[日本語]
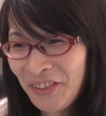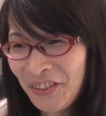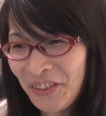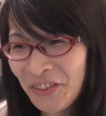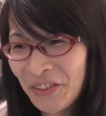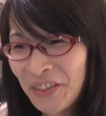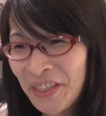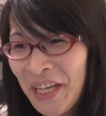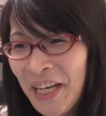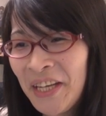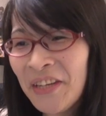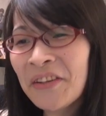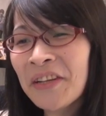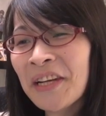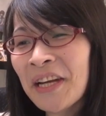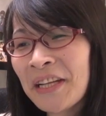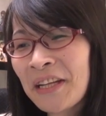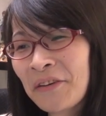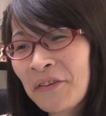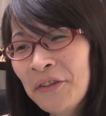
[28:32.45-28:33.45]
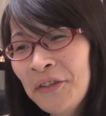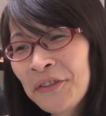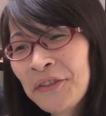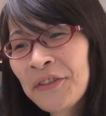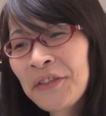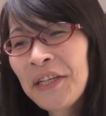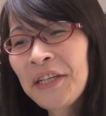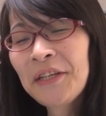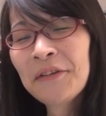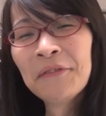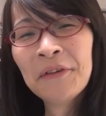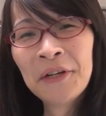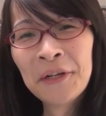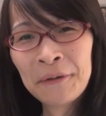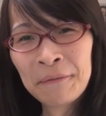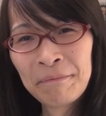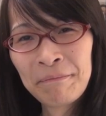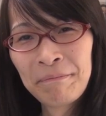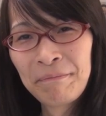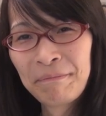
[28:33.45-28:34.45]
必要ないよねだって古すぎる
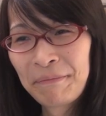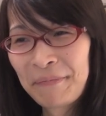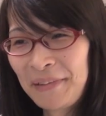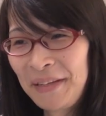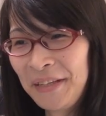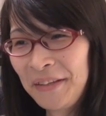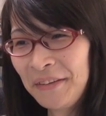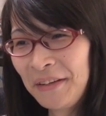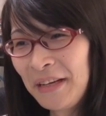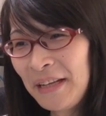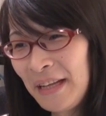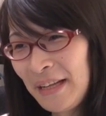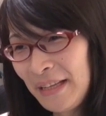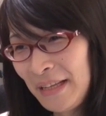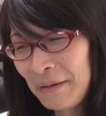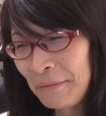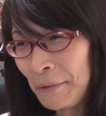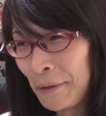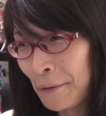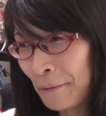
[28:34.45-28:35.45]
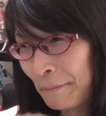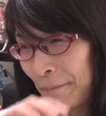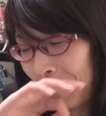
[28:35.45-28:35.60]
もんいくらなんでも